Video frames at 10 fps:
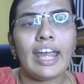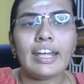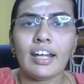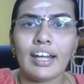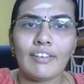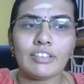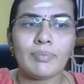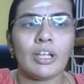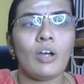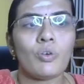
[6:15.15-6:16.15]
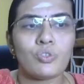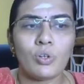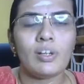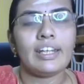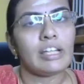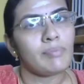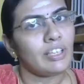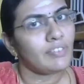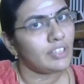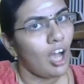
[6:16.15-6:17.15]
இன்ஆர்கானிக் வந்து பார்த்தீங்கன்னா கொஞ்சம் லிட்டில்
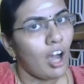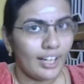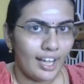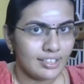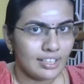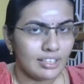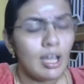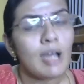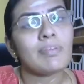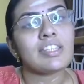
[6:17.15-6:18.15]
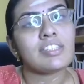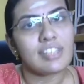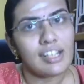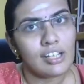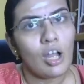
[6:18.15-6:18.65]
பிட் வந்து ஹார்டாக இருந்திருக்குது பட் ஸ்டில்